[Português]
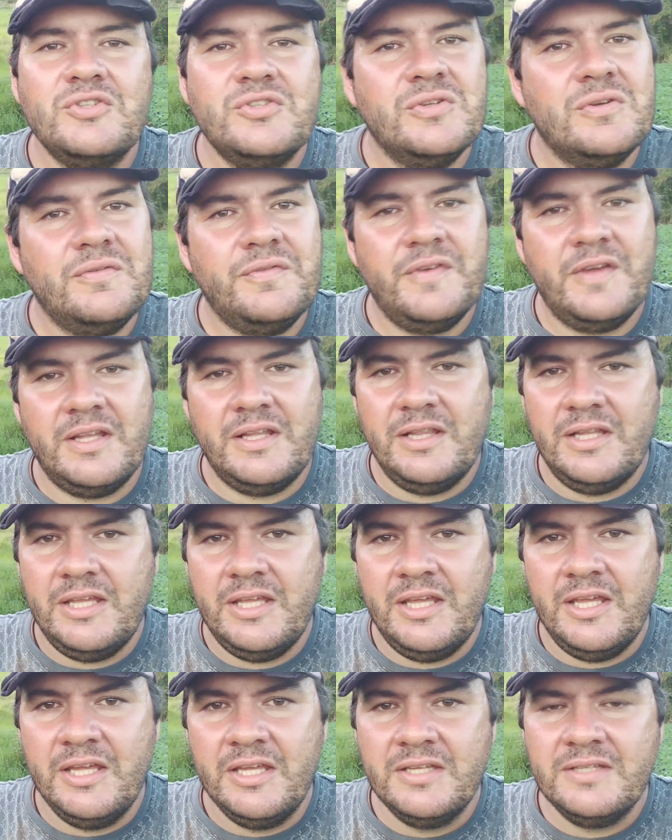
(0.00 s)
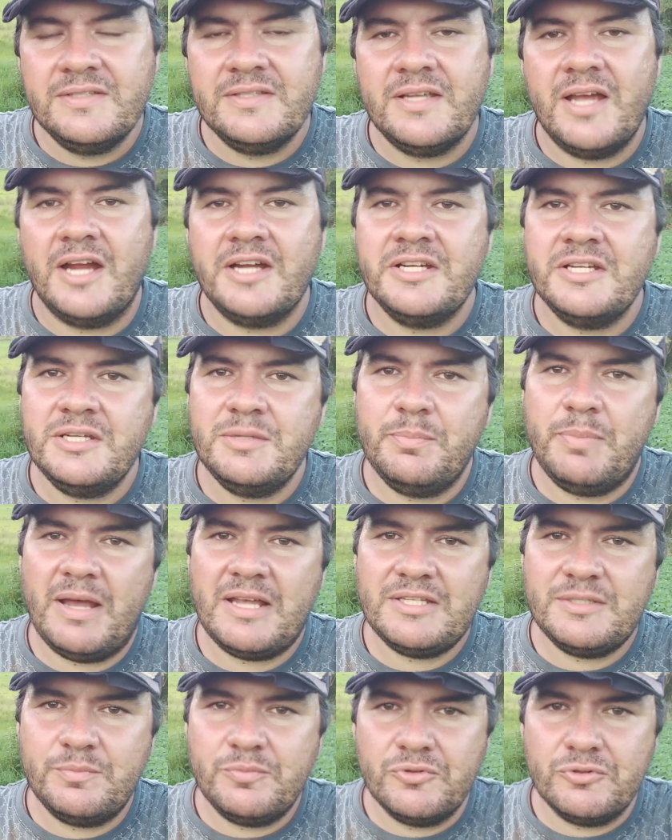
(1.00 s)
Sou feliz, a gente
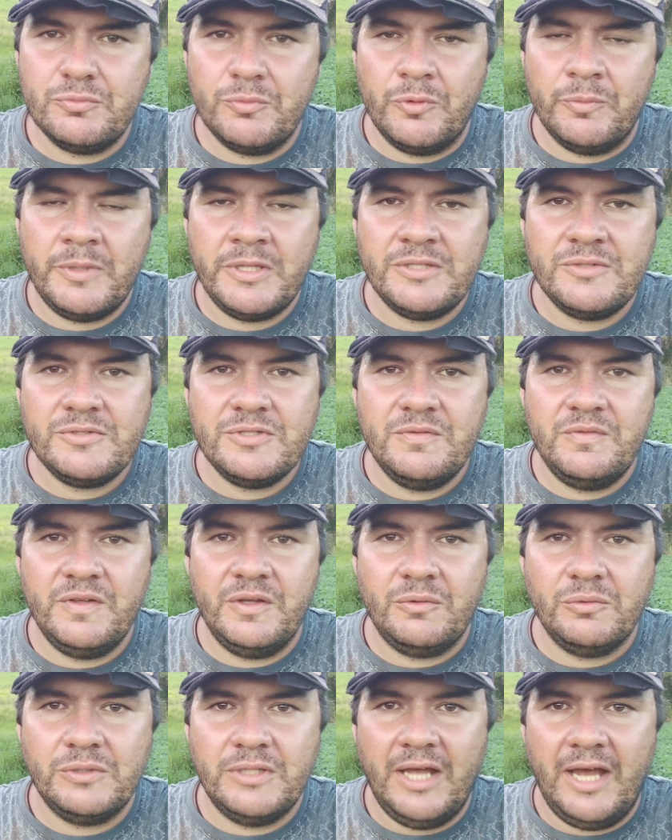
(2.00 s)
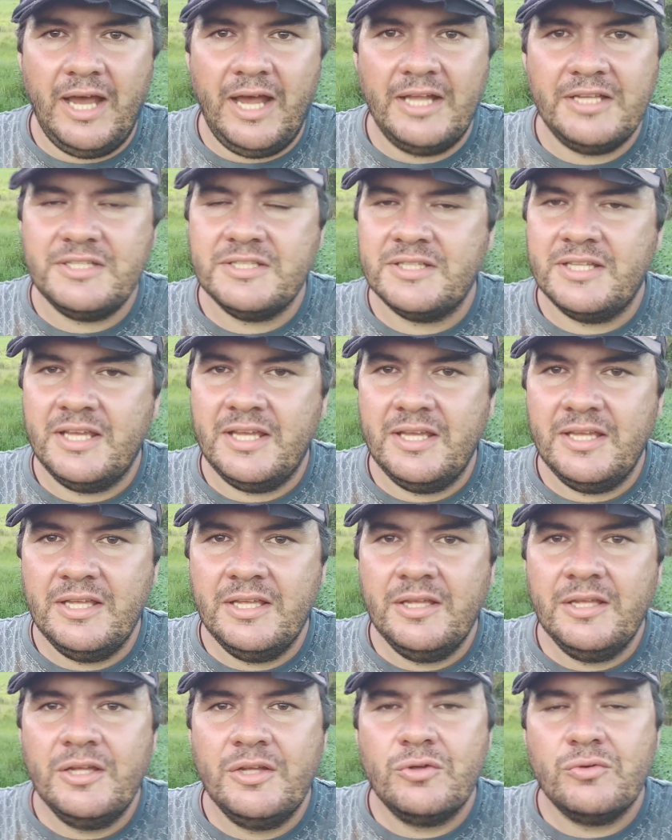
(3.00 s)
passa por momentos de dificuldade, né?
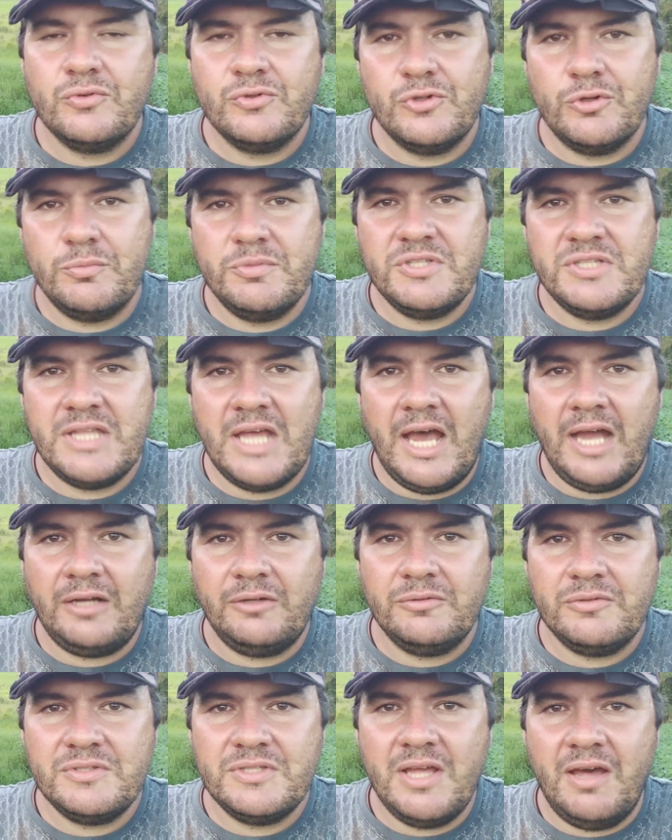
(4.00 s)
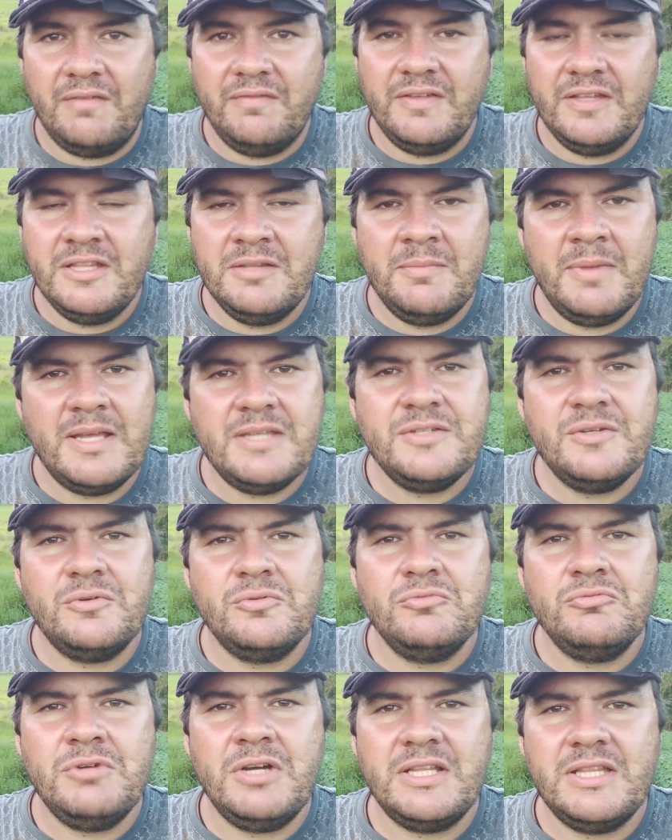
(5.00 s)
os obstáculos da vida, mas
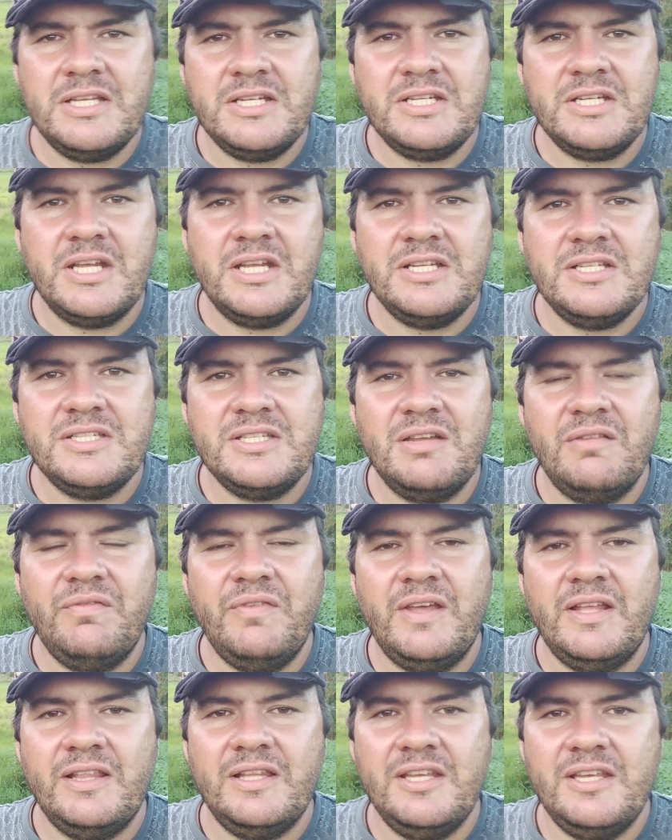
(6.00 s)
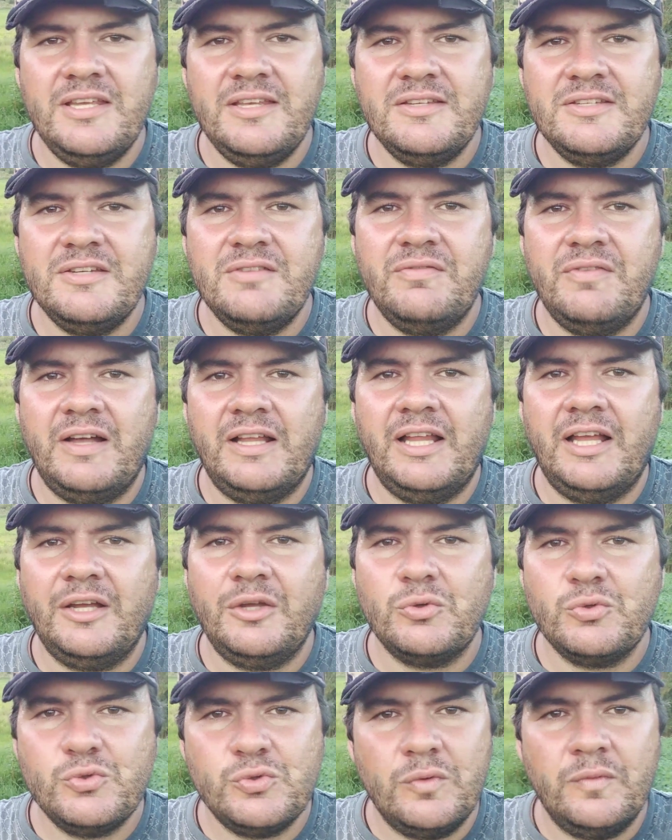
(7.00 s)
eu nunca deixei de ser feliz, de falar
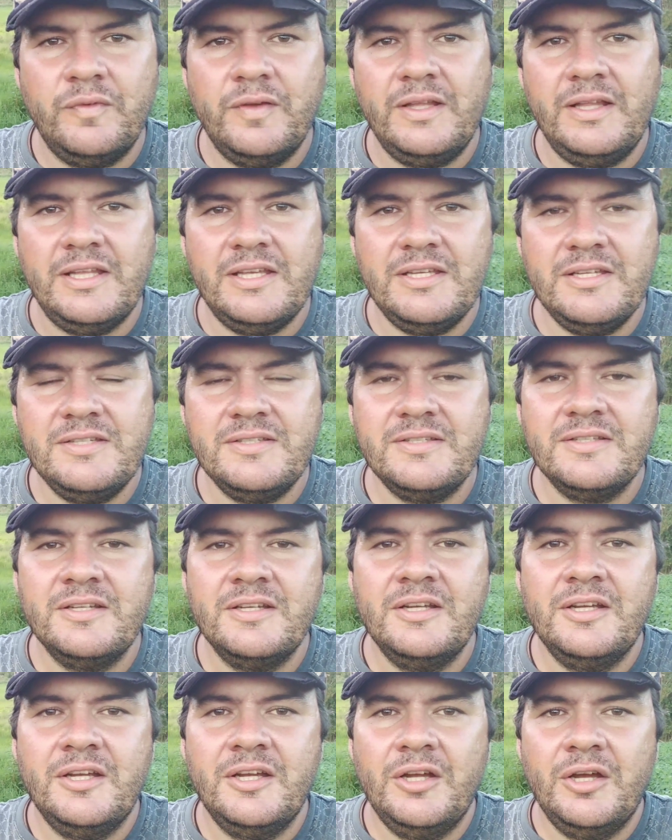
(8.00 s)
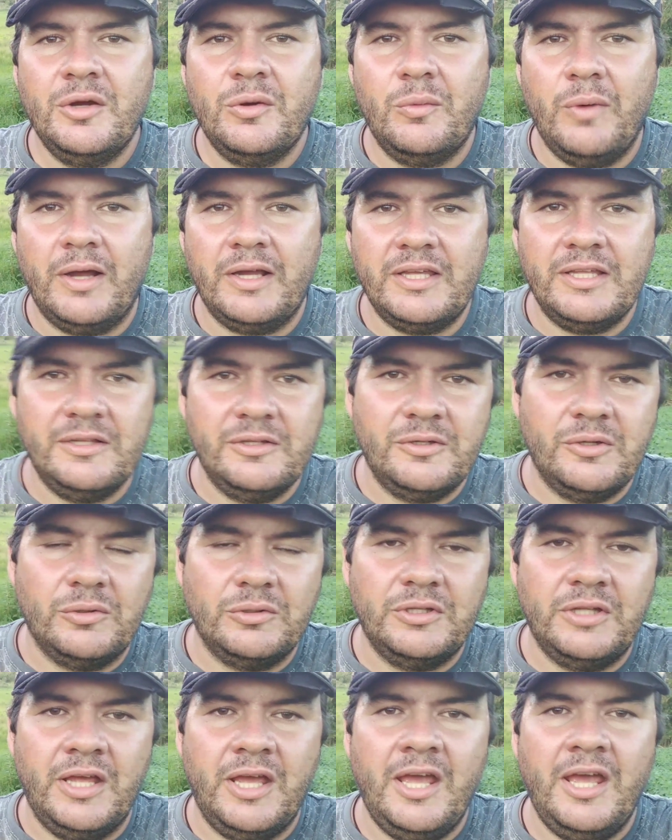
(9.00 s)
que eu sou feliz com aquilo que
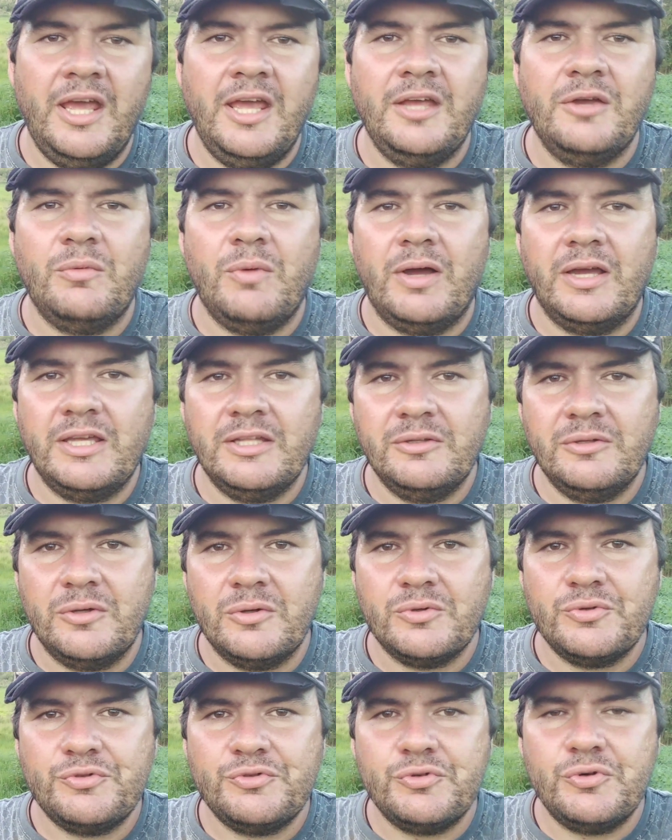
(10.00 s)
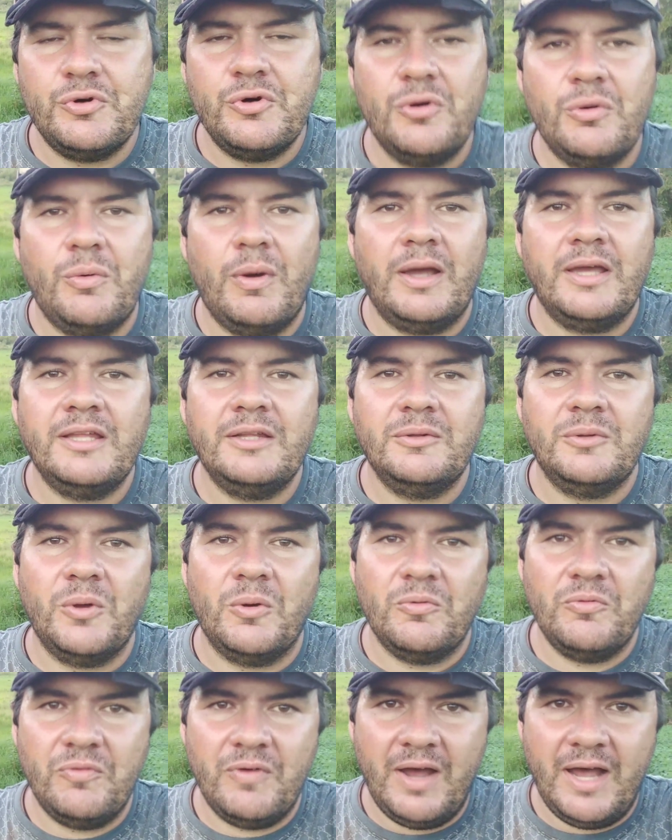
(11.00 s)
eu tenho, com aquilo que eu sou, com aquilo
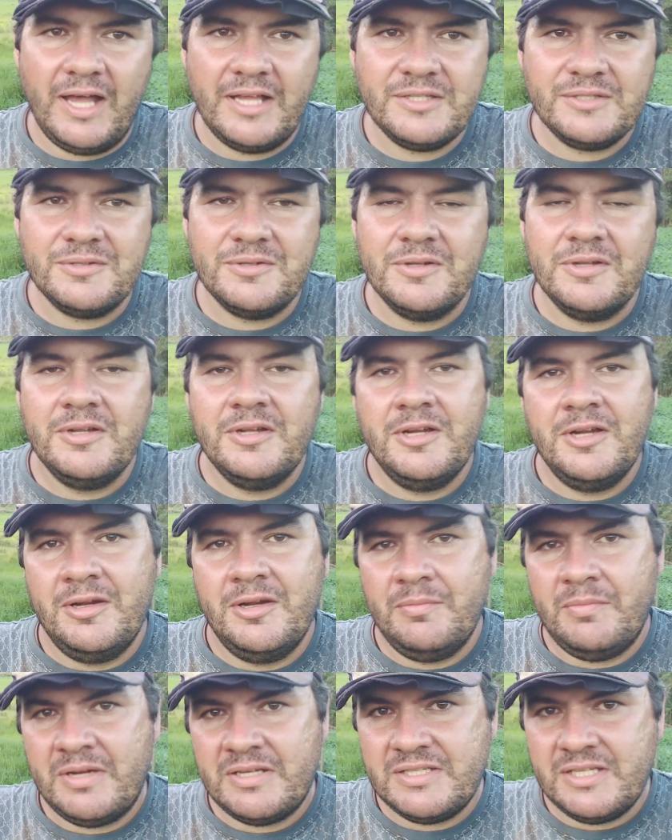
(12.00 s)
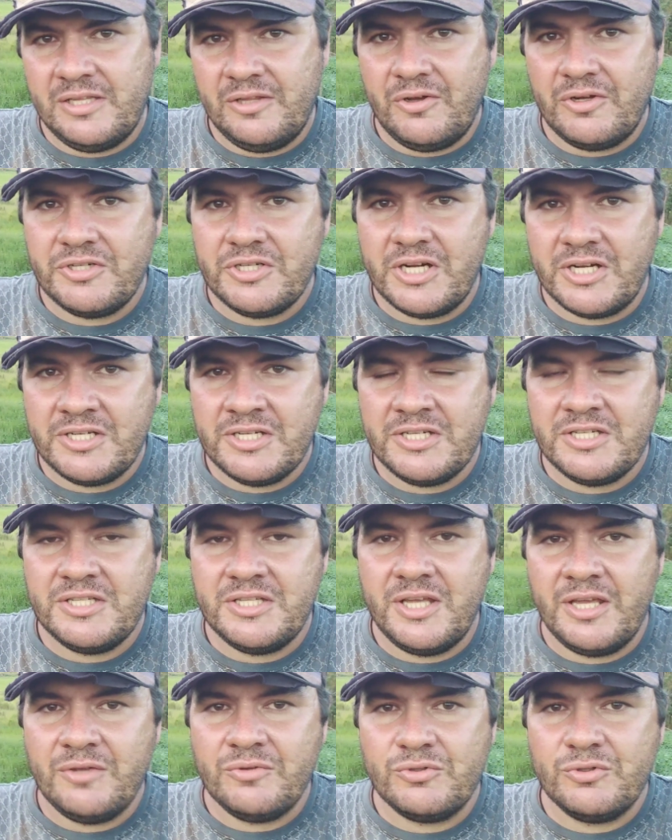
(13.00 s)
que eu faço. Mas é lógico que a gente
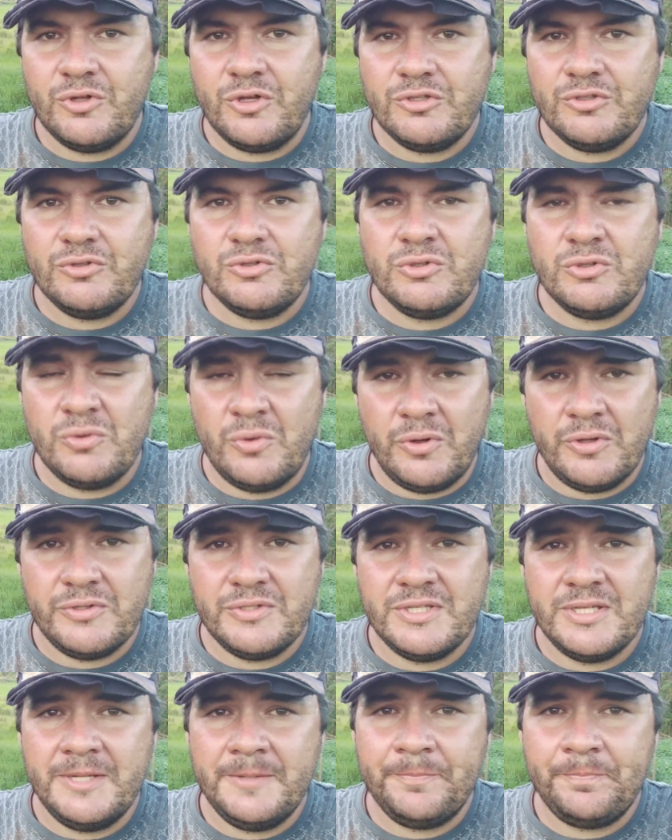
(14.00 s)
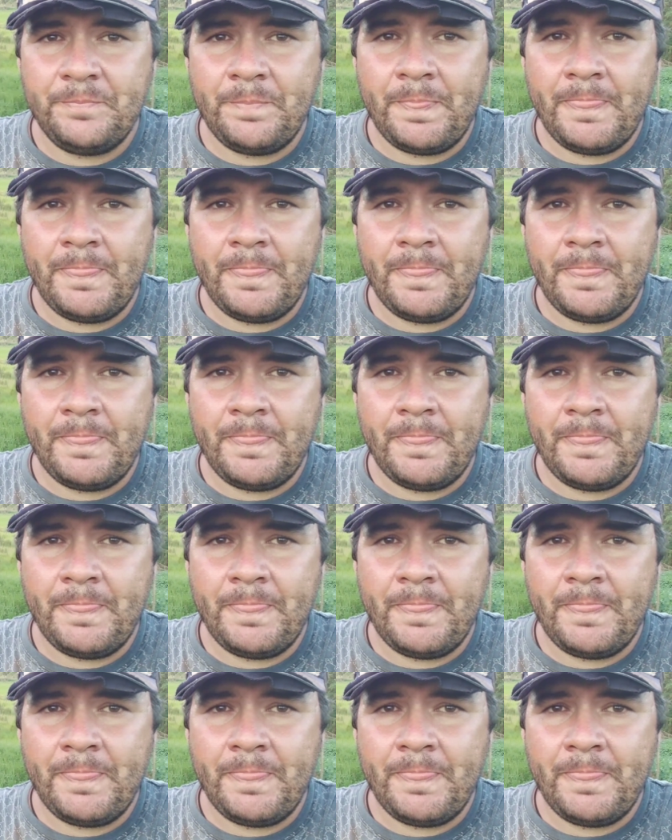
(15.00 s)
tem os nossos sonhos, né?